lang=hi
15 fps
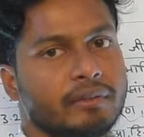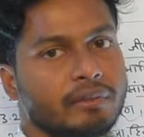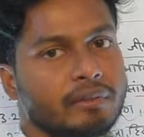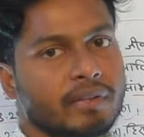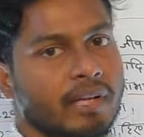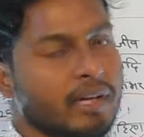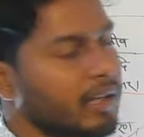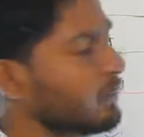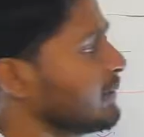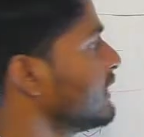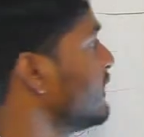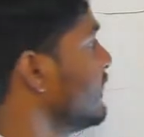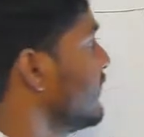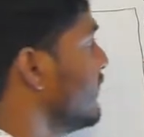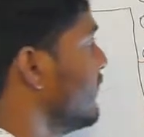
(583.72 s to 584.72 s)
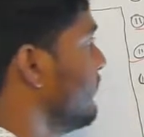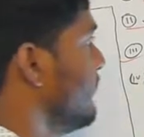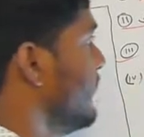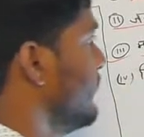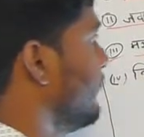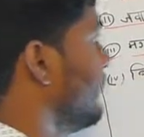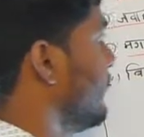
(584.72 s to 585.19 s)
रुक्का नामक जगह
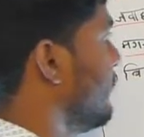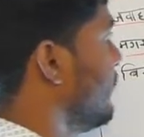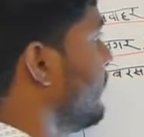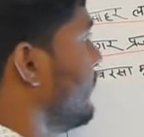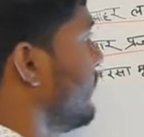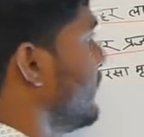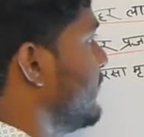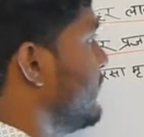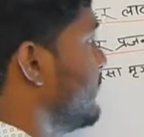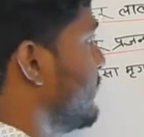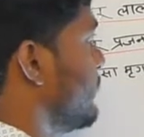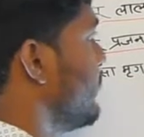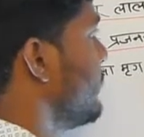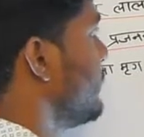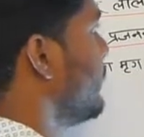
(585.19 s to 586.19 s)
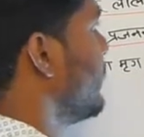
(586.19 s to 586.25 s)
में और इसको